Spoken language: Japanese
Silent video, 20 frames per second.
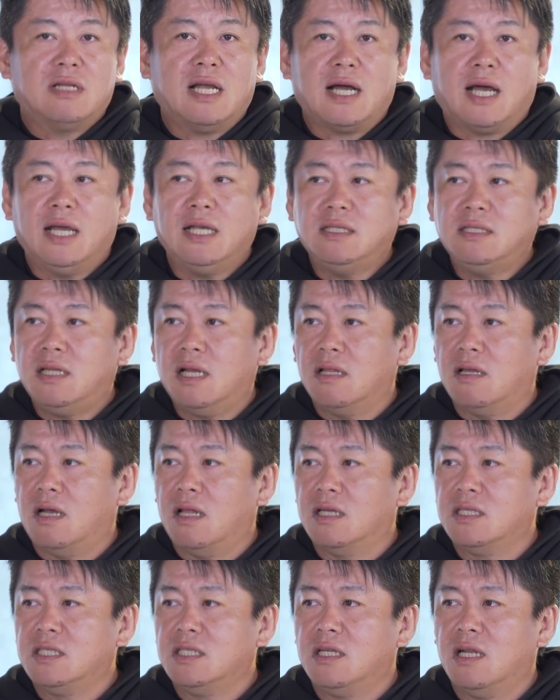なんかエスターの
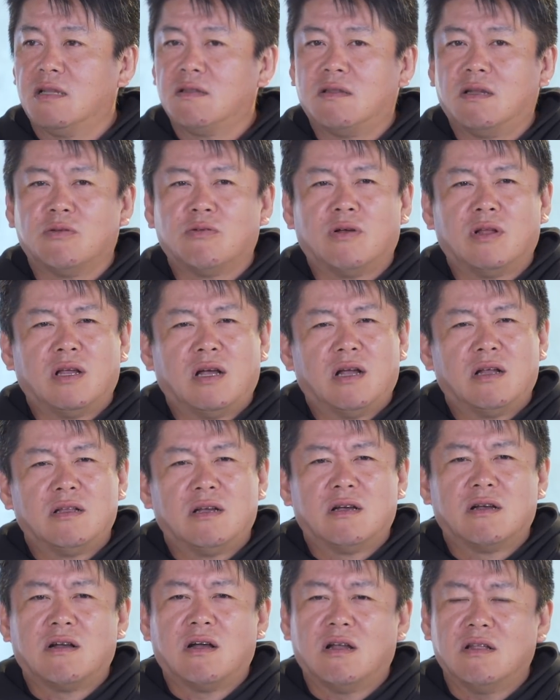話になったのかな、
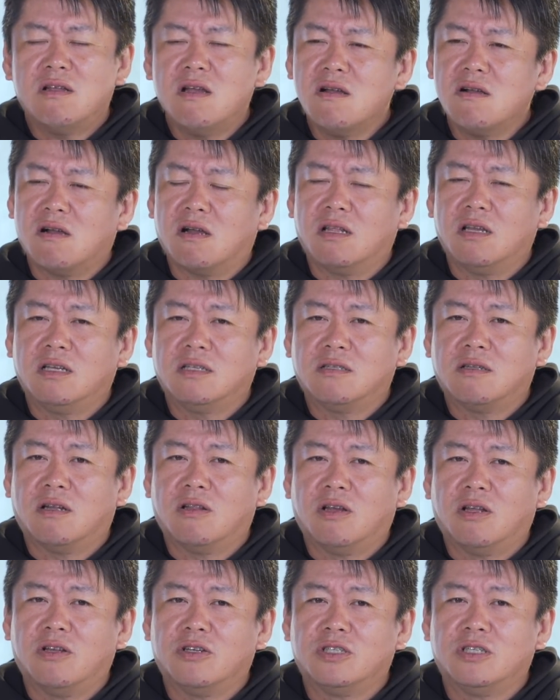なんかなんかでエスター
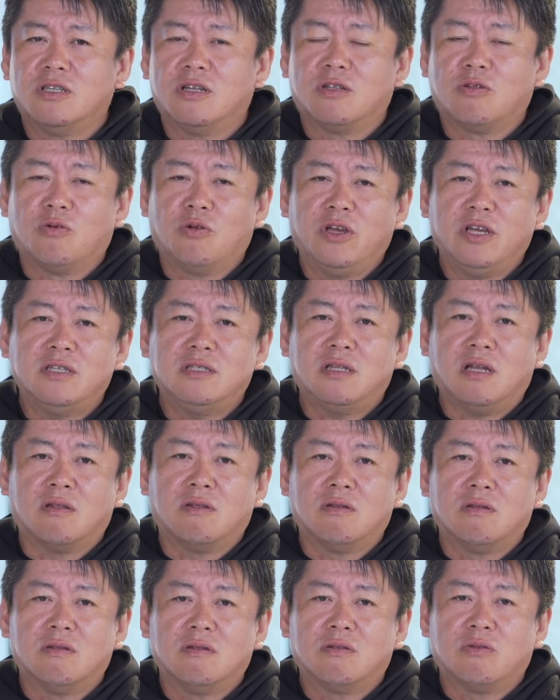の話になって、俺
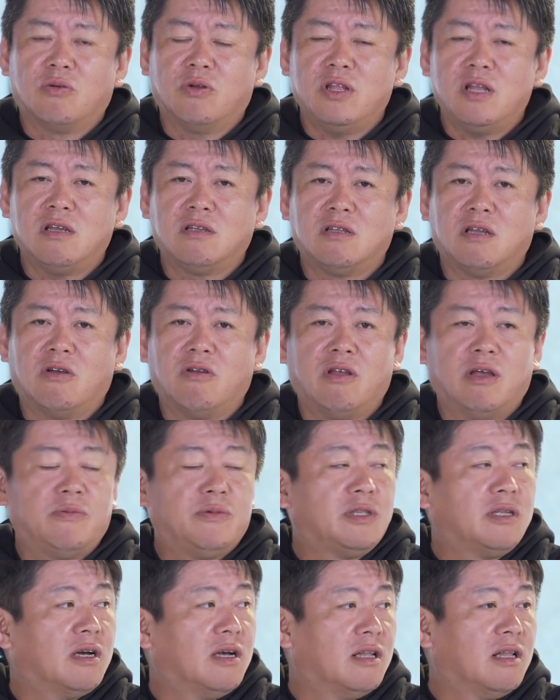エスター取れないんだよね
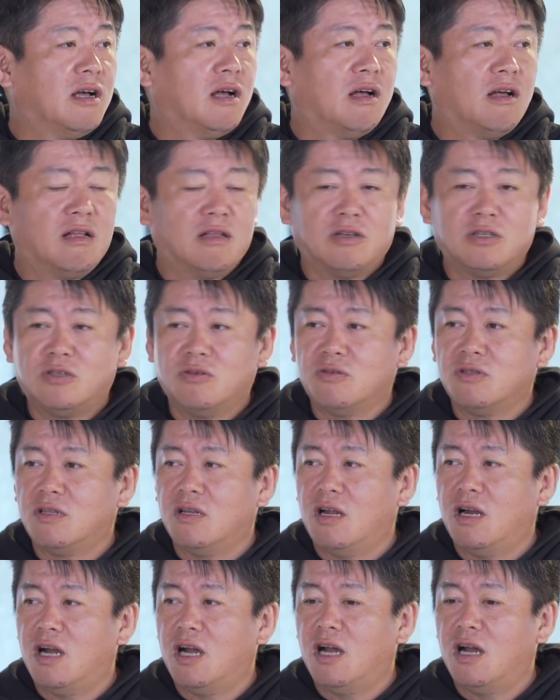みたいな話をし
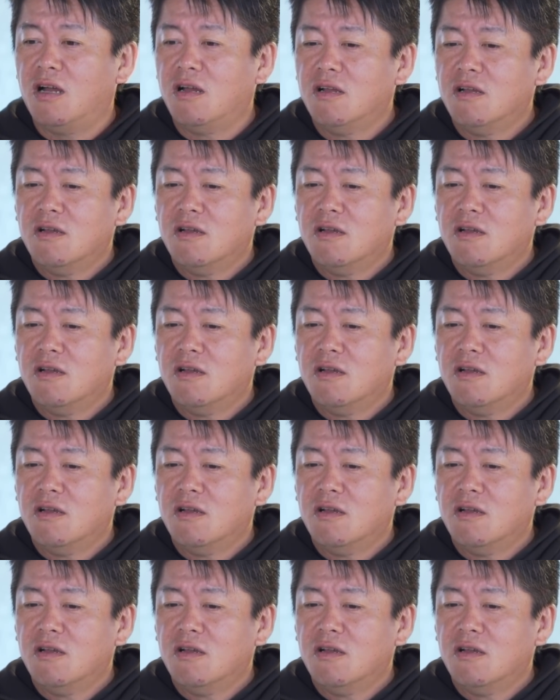たら、